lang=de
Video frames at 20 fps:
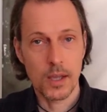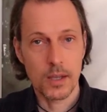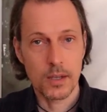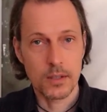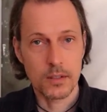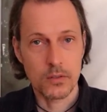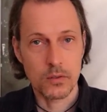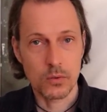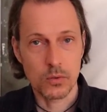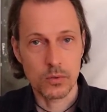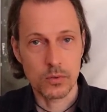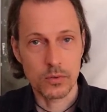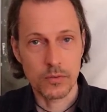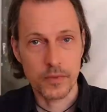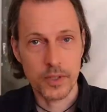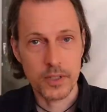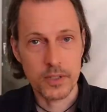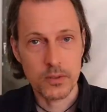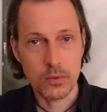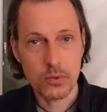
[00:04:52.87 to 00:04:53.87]
So, und
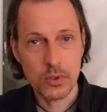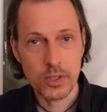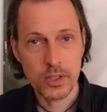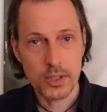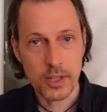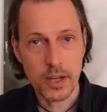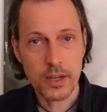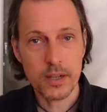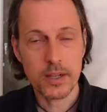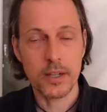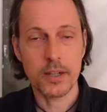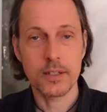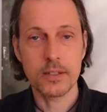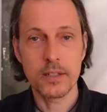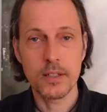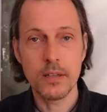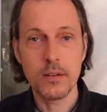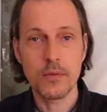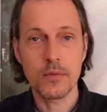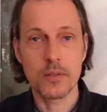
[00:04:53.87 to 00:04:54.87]
wenn so ein Gedanke
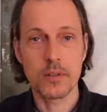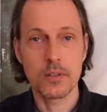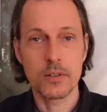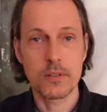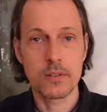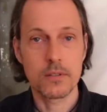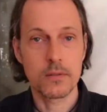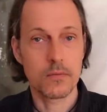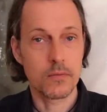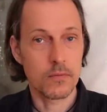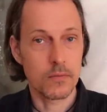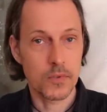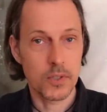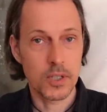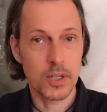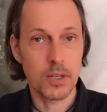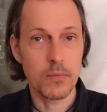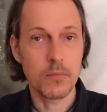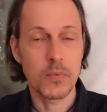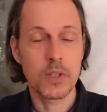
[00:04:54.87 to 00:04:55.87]
aktiv ist, wir
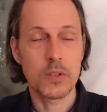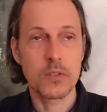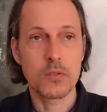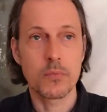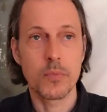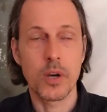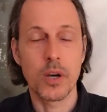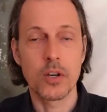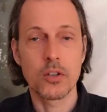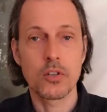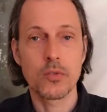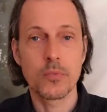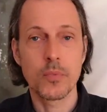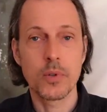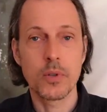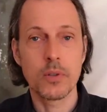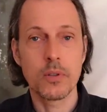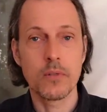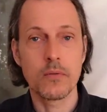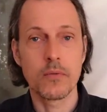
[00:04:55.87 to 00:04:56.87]
nehmen das
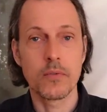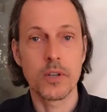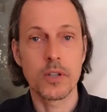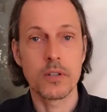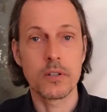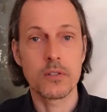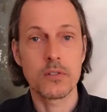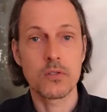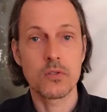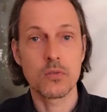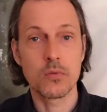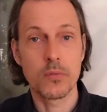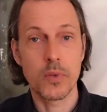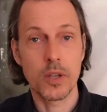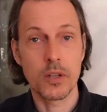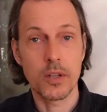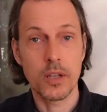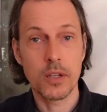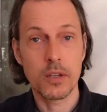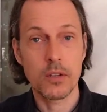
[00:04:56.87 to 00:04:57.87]
Beispiel, wenn es zu
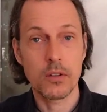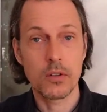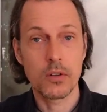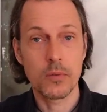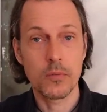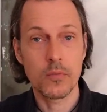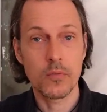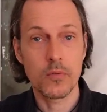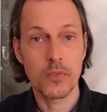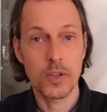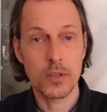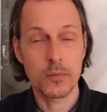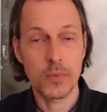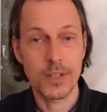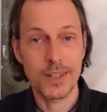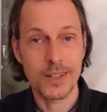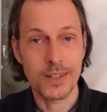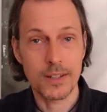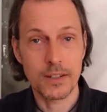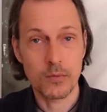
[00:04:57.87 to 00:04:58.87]
mehr Nähe kommt,
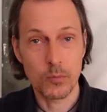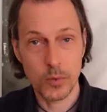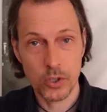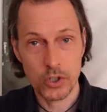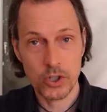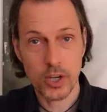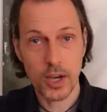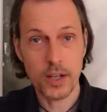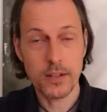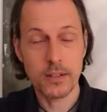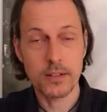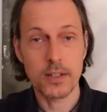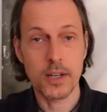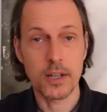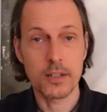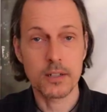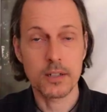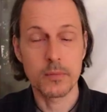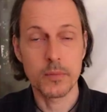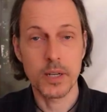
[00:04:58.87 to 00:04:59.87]
meine, überschreitet der
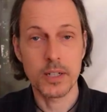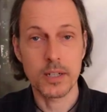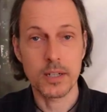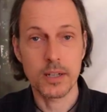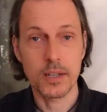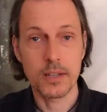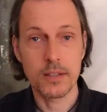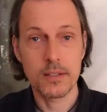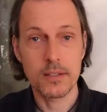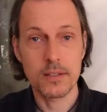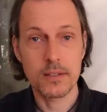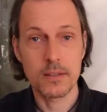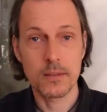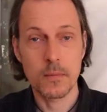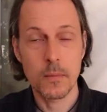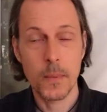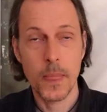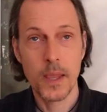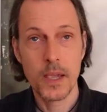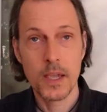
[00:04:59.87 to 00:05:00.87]
andere meine
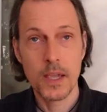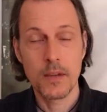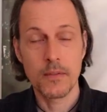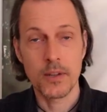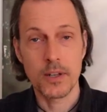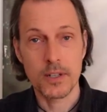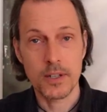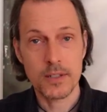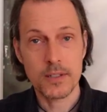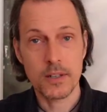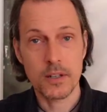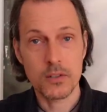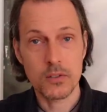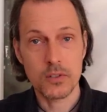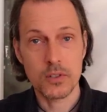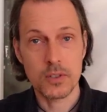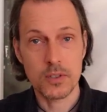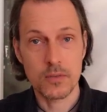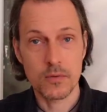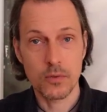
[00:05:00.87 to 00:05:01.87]
Grenzen. Wenn das also
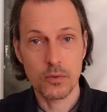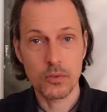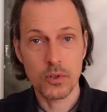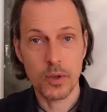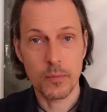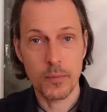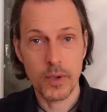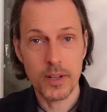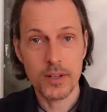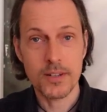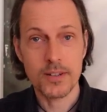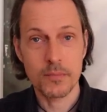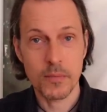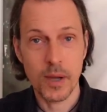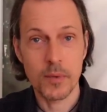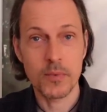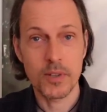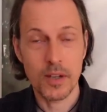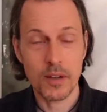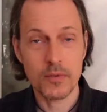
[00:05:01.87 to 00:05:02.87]
das Fundament in
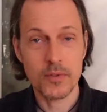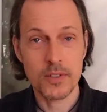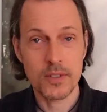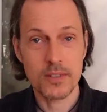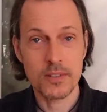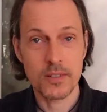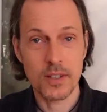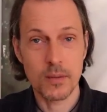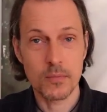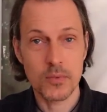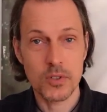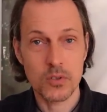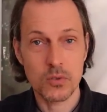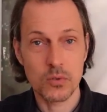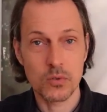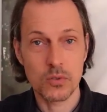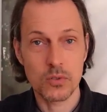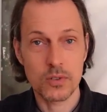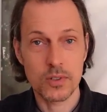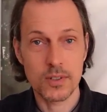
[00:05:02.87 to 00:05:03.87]
meinem Nervensystem ist
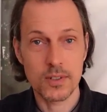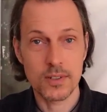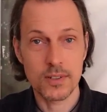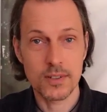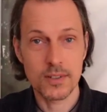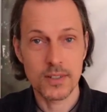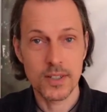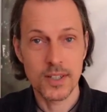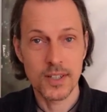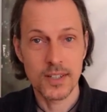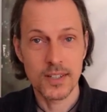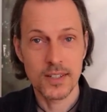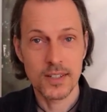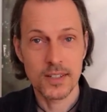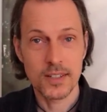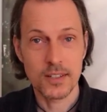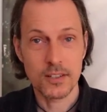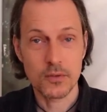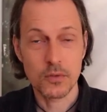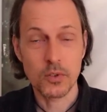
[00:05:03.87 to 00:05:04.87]
und äh,
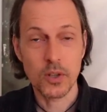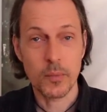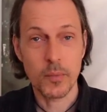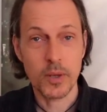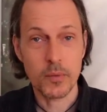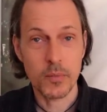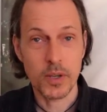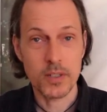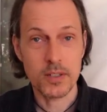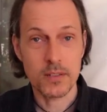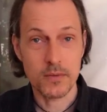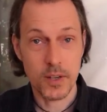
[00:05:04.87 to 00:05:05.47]
das Fundament meines